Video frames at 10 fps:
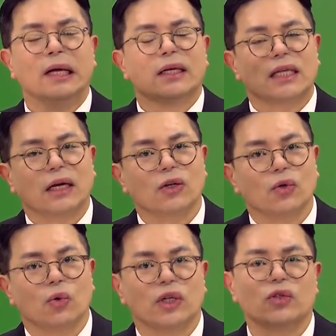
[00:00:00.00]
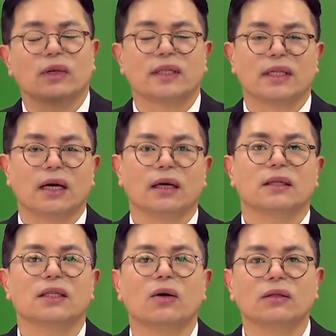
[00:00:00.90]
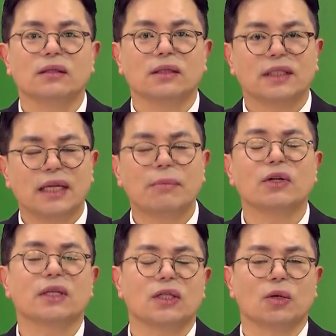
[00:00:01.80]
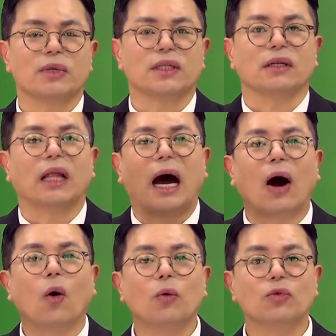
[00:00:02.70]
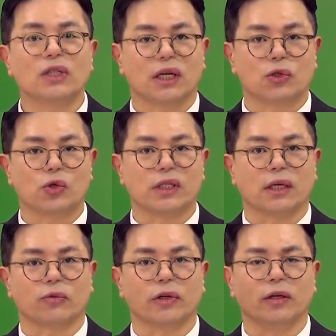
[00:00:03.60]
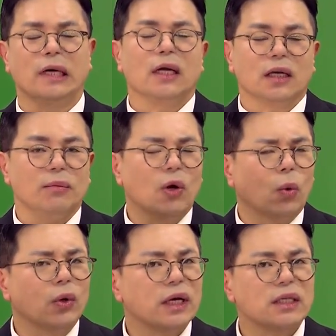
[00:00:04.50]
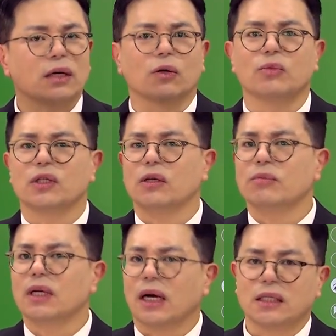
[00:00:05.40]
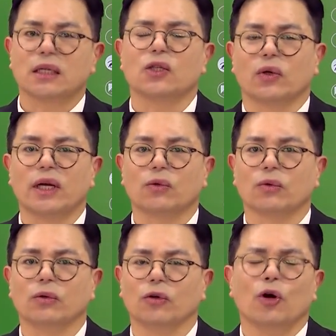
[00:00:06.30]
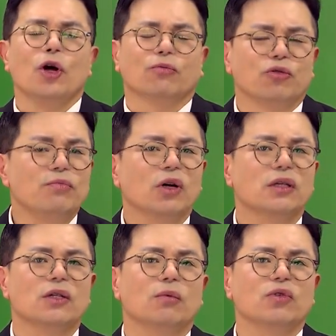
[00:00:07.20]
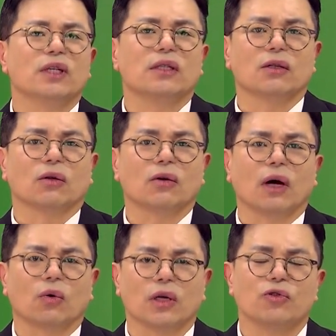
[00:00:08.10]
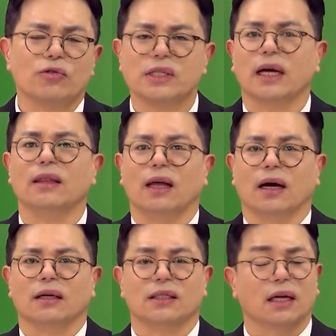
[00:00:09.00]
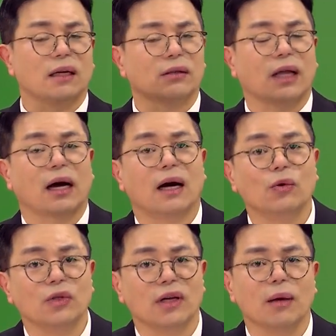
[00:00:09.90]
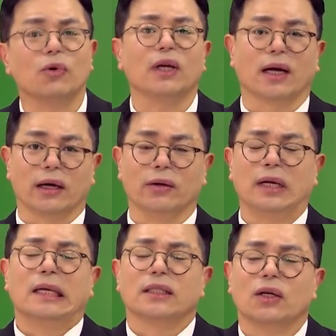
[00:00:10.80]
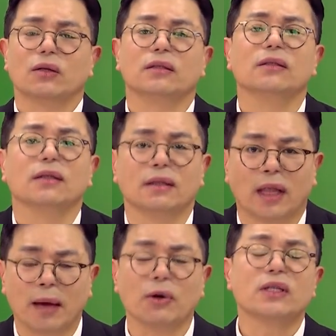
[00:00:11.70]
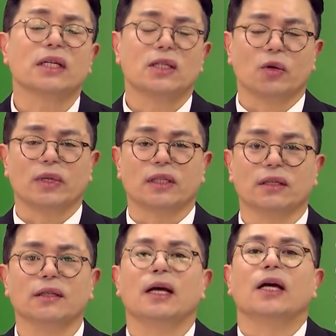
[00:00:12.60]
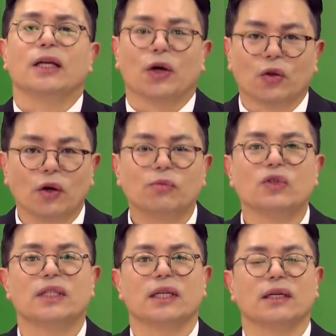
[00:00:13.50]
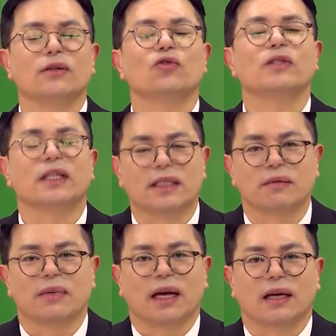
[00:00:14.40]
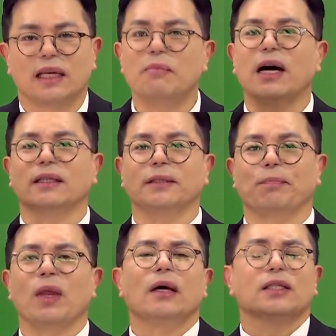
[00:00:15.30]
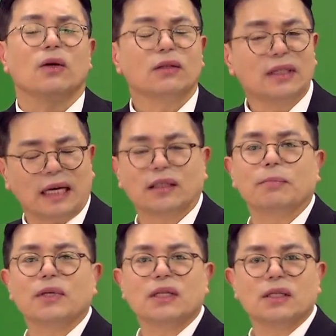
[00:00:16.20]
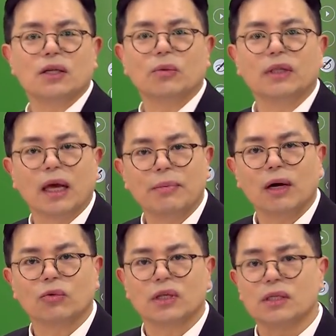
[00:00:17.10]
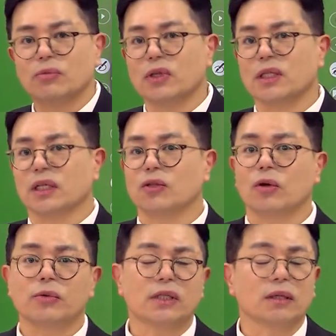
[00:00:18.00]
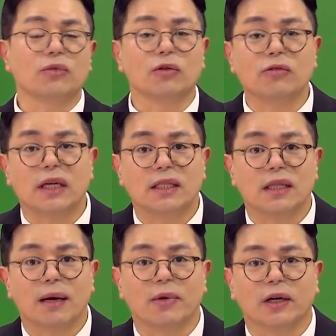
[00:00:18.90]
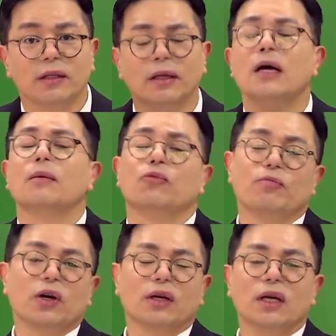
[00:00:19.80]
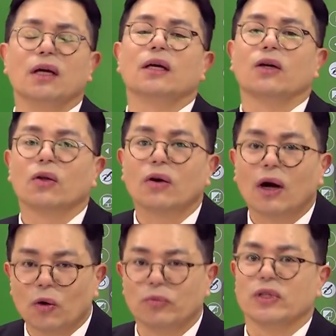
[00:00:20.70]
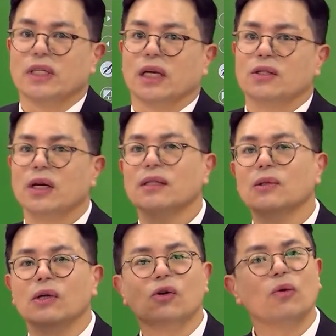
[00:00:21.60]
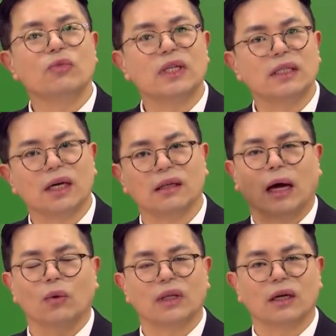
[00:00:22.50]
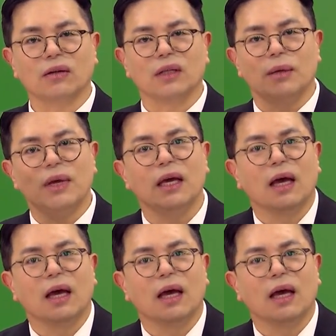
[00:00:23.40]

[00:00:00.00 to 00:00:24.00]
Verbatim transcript: 작년 공인중개사 삼십삼 번째 시험에서는 아홉 문제가 출제했고요. 이미 올해 제가 여러분들 시험장 가시기 전에도 분명히 시험 문제에서 여덟, 아홉 개는 출제한다. 제가 이걸 다 카운팅 해보니까요, 삼십사 번째 시험에서는 여덟 문제 출제했습니다. 이 말은 삼십오 번째 시험을 대비하고 계신 분이 제 수업을 지금 듣고 계신다면 분명히 여덟, 아홉 문제, 최소 일곱 문제 이상은 나온다는 건 이미